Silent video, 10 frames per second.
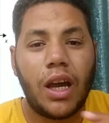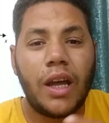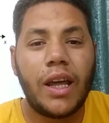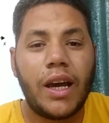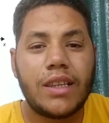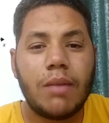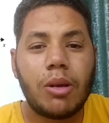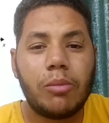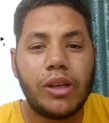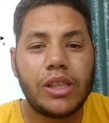أنا
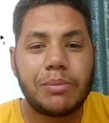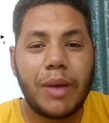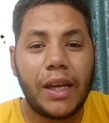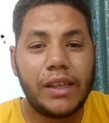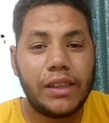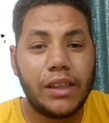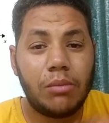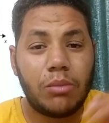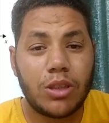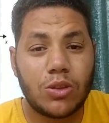هعتبر بالنسبة لي
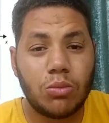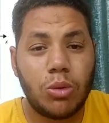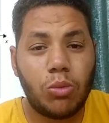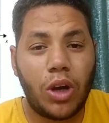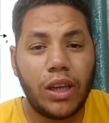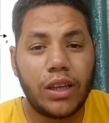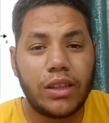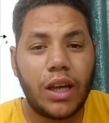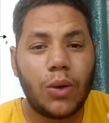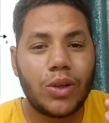المنسوب
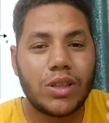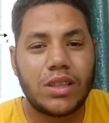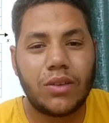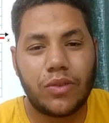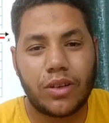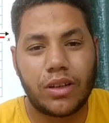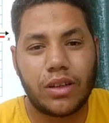المعين ده هو الصفر